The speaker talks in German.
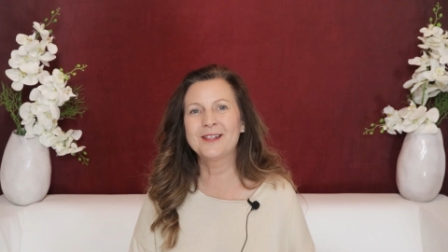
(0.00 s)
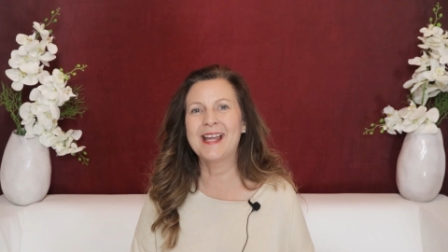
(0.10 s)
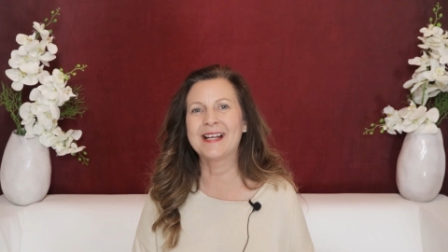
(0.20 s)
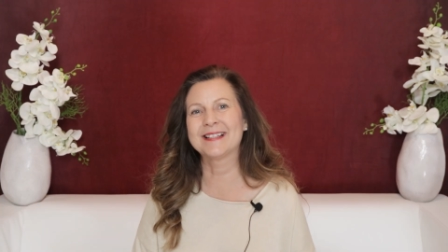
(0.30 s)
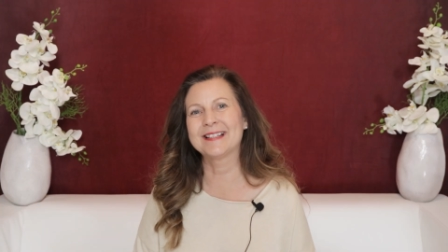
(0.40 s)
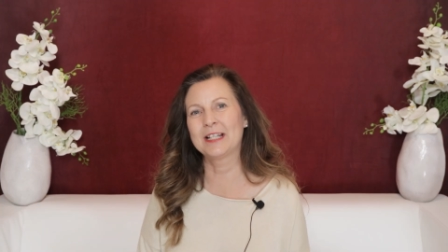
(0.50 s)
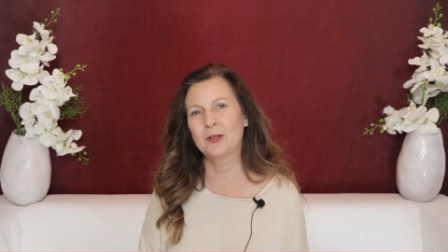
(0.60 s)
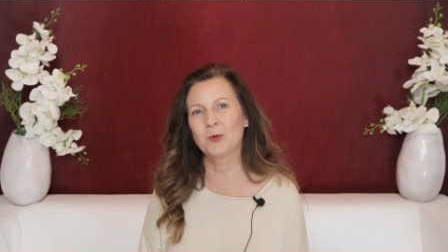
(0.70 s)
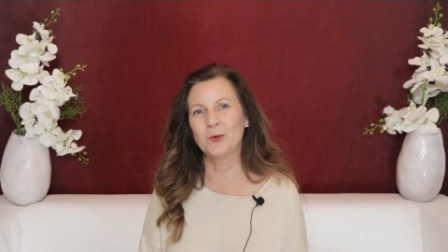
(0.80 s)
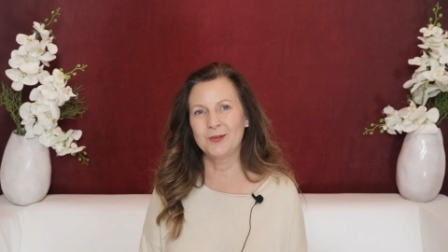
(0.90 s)
von Herzen
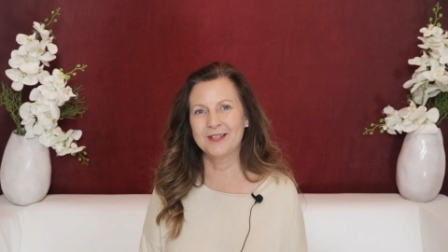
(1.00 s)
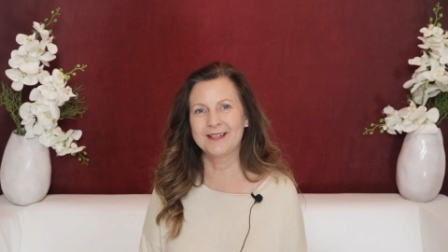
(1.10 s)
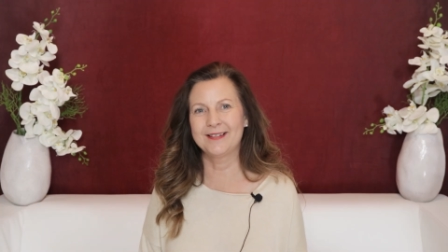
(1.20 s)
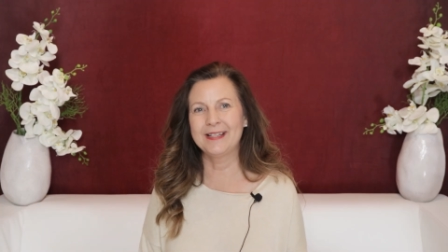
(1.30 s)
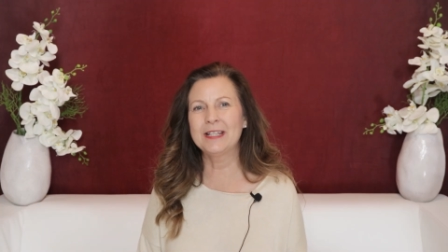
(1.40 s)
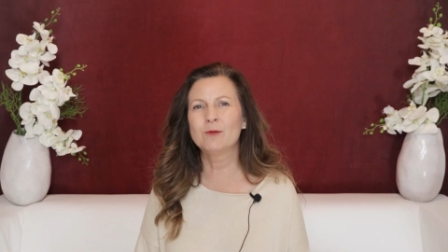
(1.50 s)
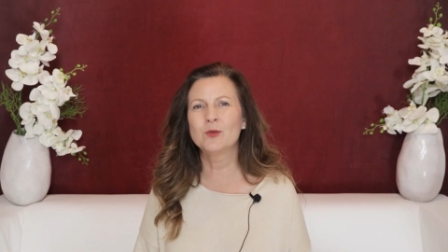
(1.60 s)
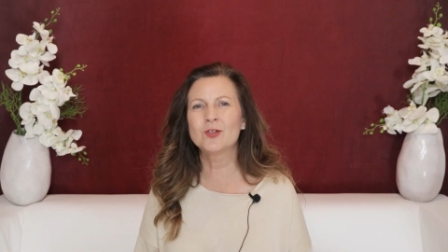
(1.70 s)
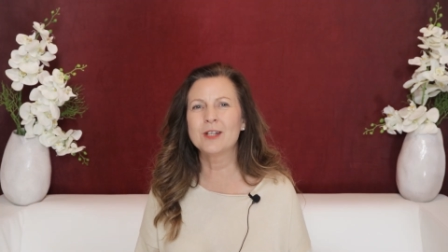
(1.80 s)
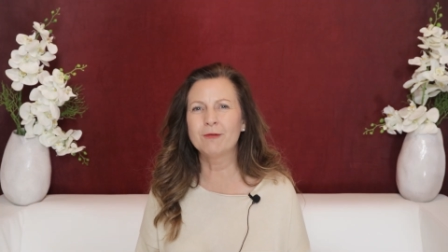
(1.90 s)
gegrüßt. Ich
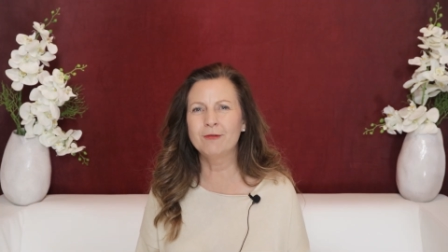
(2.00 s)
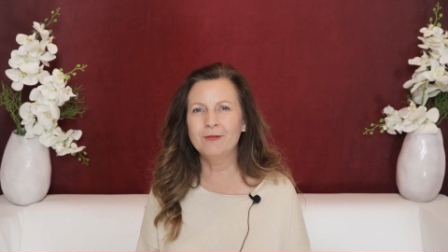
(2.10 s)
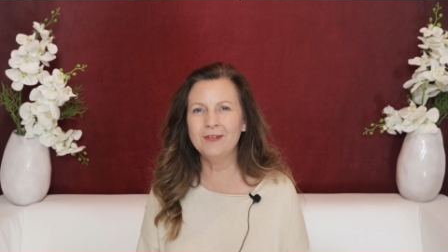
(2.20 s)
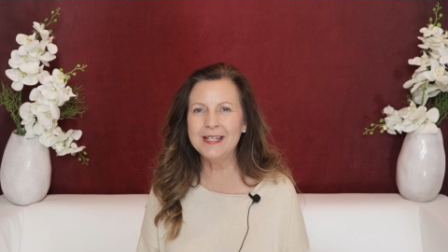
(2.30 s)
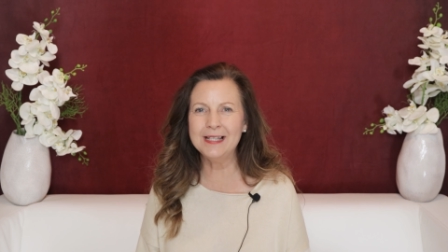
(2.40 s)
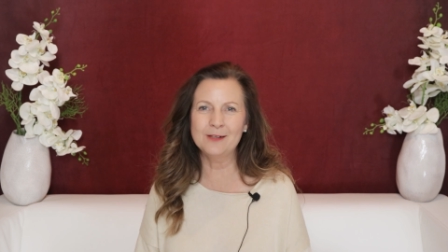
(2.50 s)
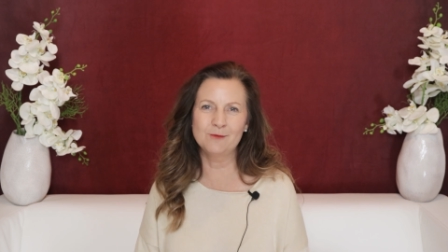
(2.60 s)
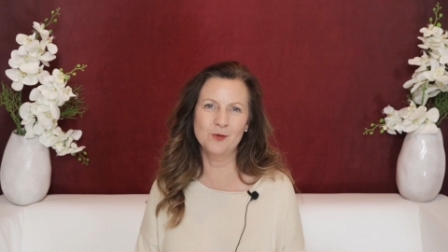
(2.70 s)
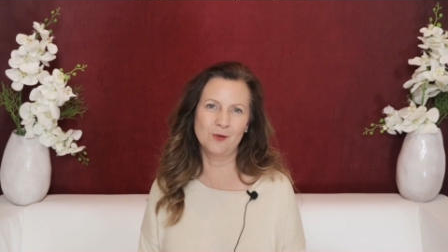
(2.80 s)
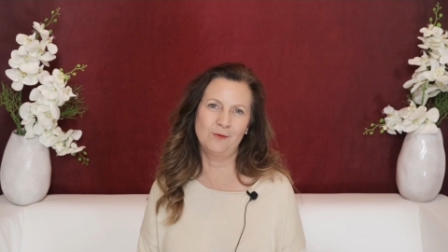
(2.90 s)
wünsche dir viele
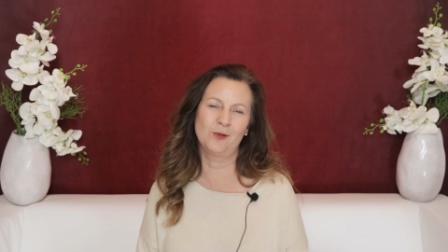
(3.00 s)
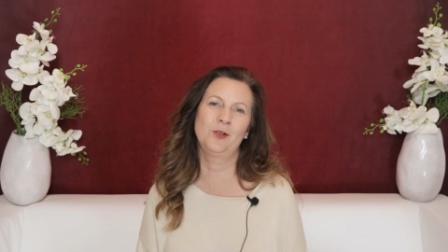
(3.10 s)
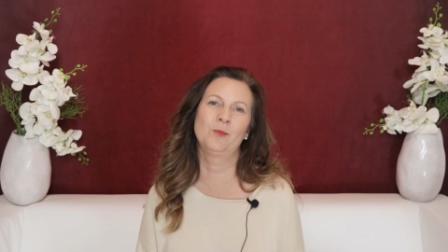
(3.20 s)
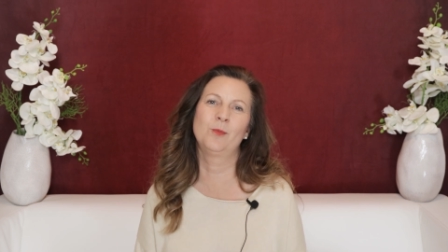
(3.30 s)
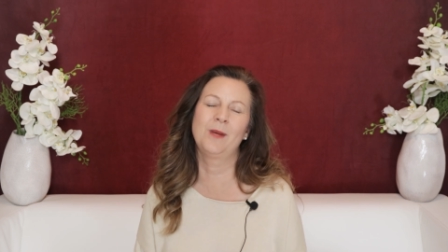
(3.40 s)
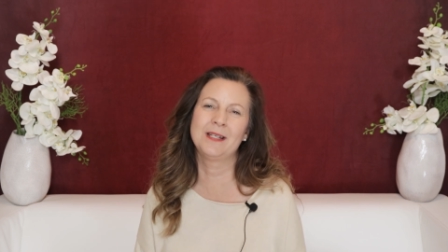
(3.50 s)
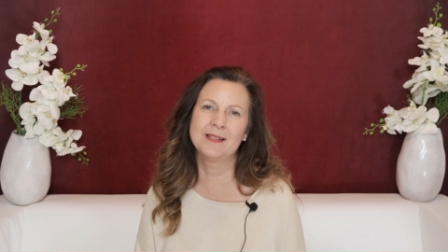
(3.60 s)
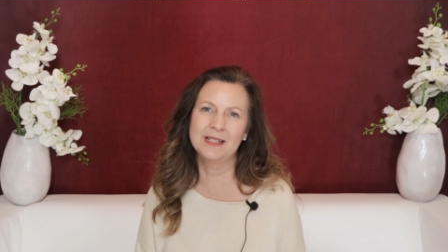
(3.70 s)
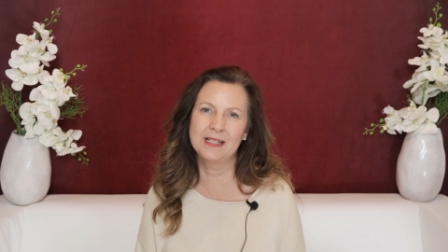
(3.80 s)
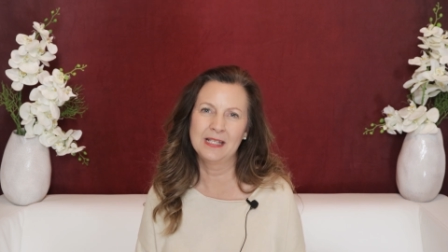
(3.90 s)
wundervolle
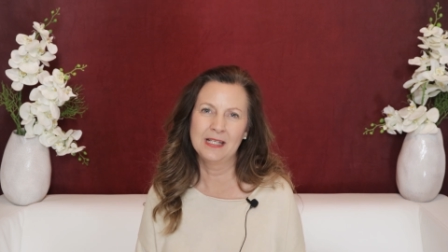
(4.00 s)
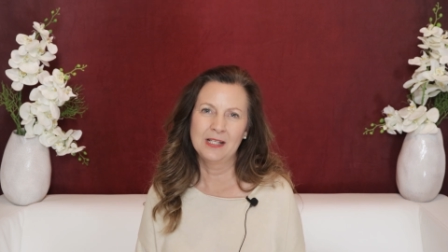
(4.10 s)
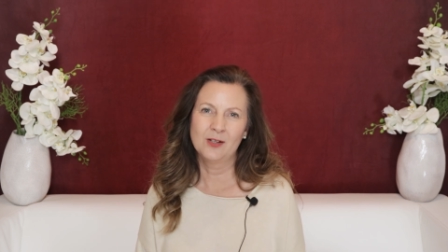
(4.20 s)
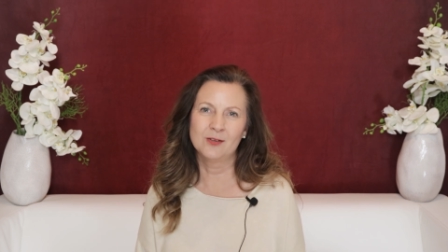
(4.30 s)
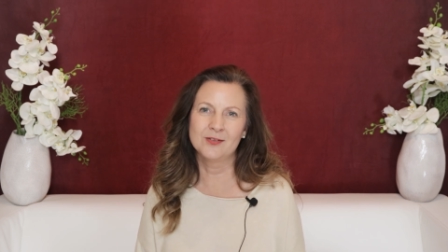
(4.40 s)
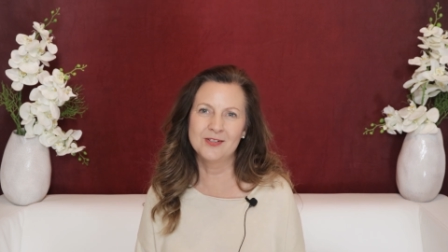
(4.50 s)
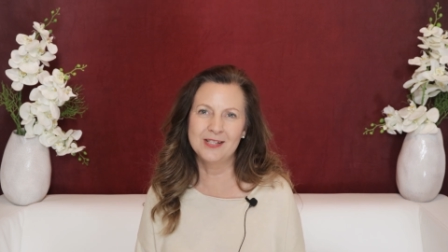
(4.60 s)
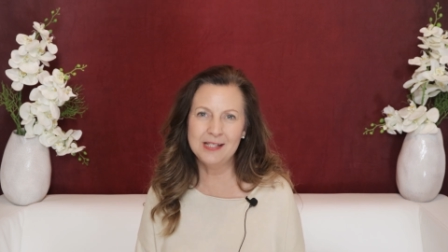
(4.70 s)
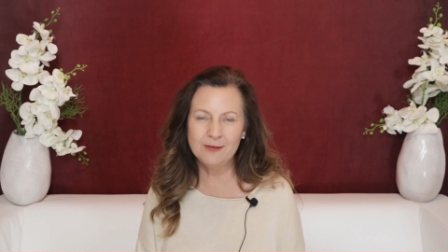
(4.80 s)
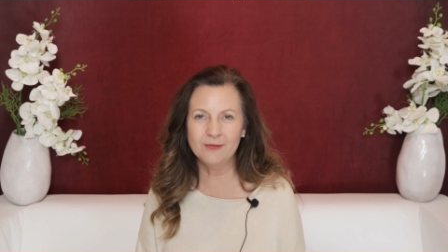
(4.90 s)
Momente und
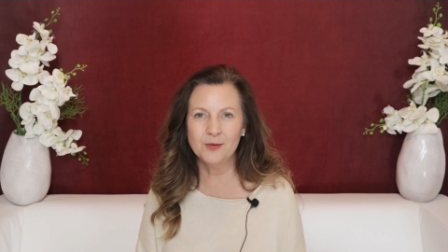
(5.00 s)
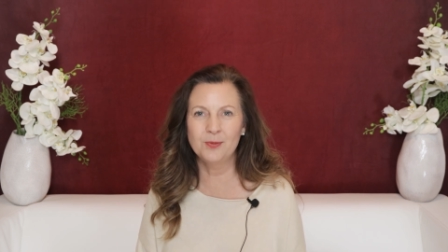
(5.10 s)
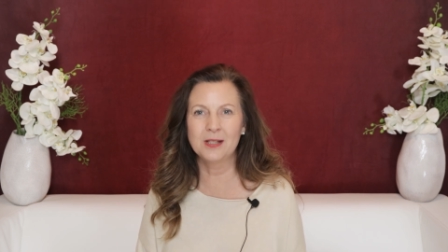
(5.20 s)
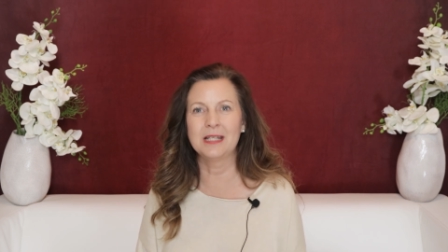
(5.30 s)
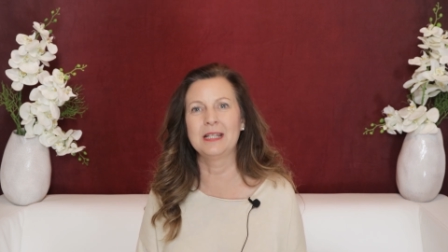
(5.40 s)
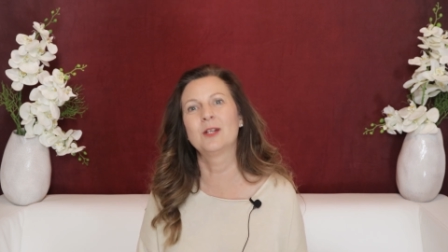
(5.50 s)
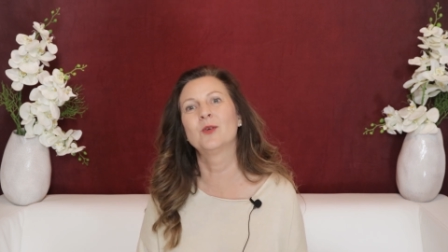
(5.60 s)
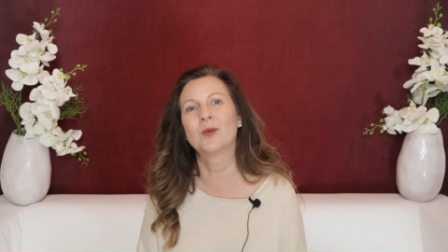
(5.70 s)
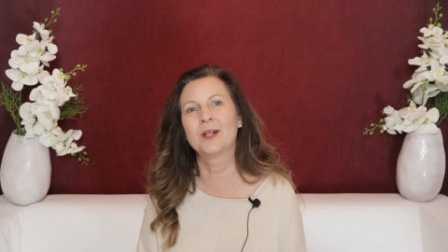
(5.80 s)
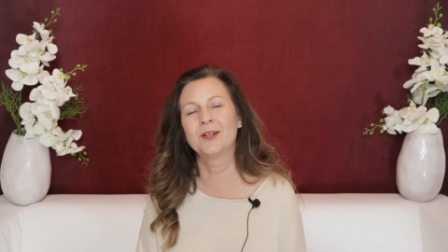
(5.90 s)
tiefe
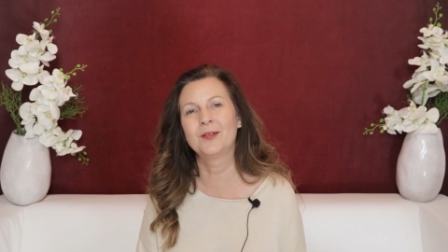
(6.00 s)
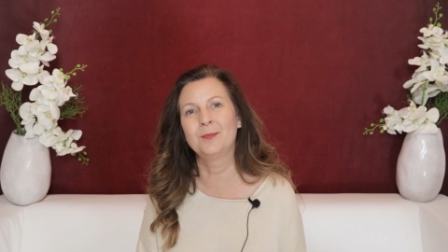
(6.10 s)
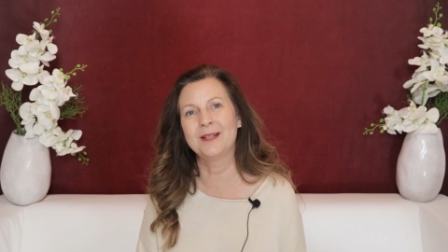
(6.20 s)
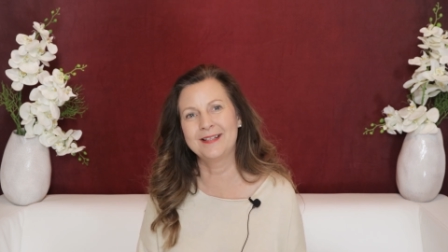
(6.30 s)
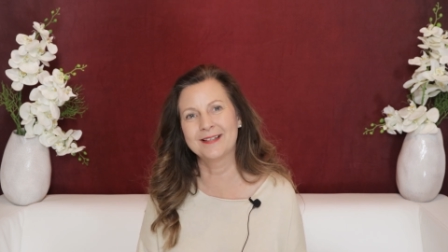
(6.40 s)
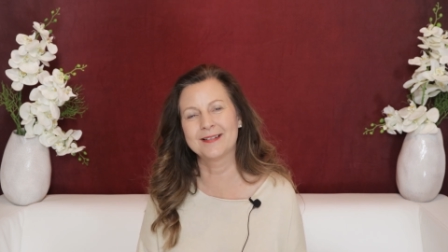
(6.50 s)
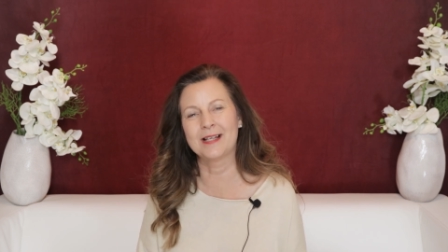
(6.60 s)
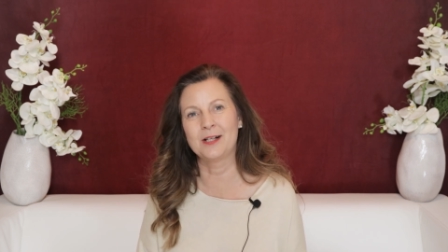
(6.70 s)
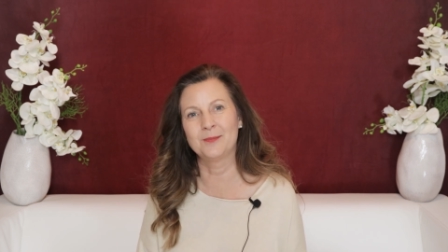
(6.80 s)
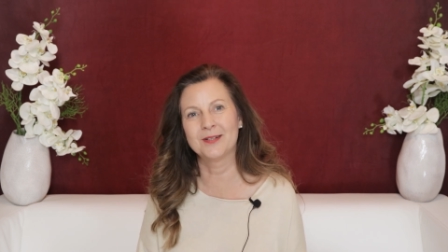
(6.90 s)
Begegnungen mit dir
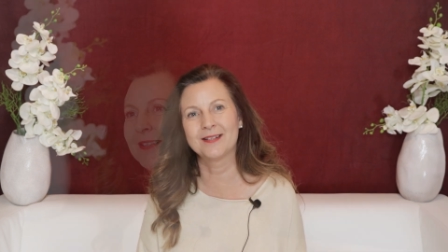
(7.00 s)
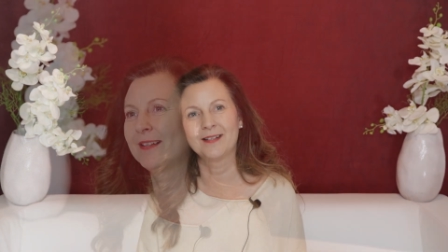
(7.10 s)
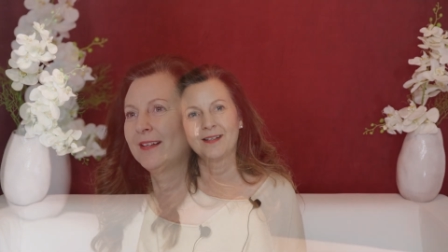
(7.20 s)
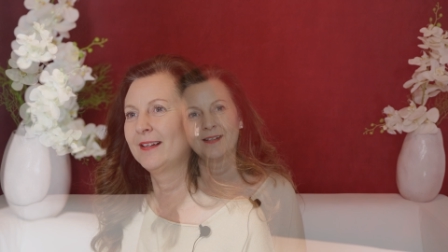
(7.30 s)
selbst.